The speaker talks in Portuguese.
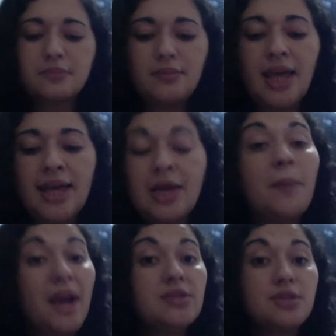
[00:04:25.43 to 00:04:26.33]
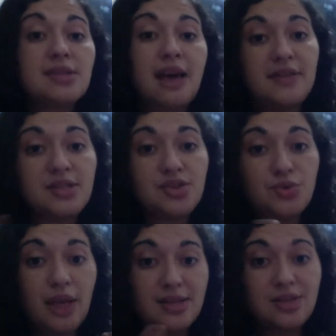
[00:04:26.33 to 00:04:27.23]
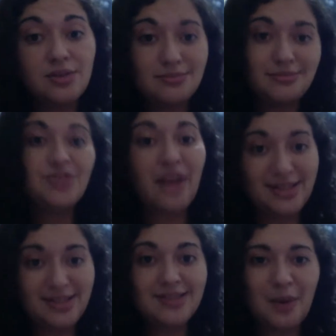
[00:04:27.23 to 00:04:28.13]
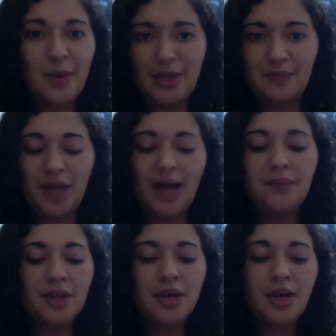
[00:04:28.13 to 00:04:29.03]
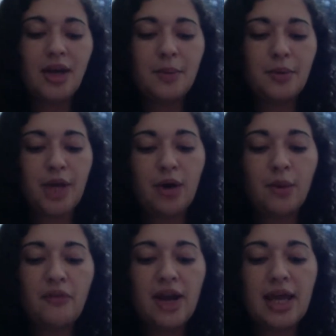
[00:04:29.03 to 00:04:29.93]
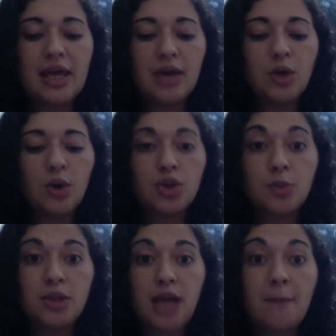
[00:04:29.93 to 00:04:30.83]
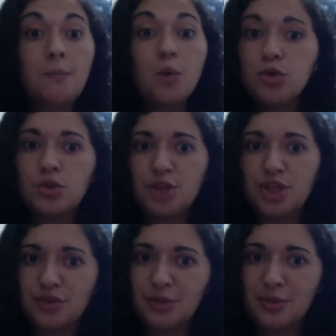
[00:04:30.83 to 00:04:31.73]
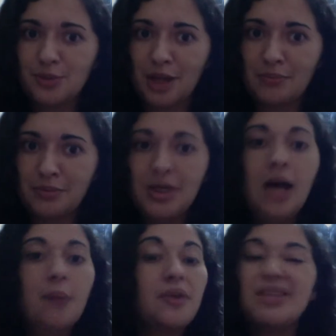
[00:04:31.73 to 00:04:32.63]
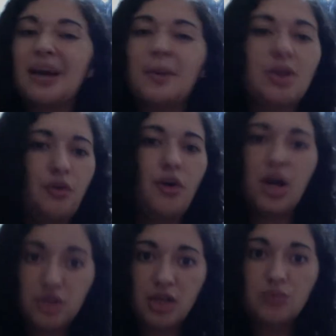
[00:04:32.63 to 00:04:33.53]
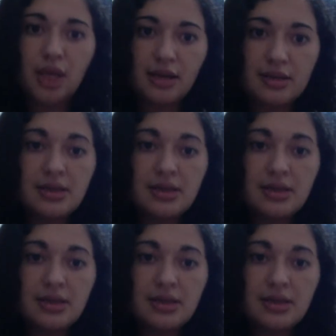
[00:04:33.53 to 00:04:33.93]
Então, para isso que serve essa, essa diferenciação aí, tá? Porque, como eu falei, eu não gosto de botar muitos objetivos ao mesmo tempo, porque você acaba não focando em nenhum deles.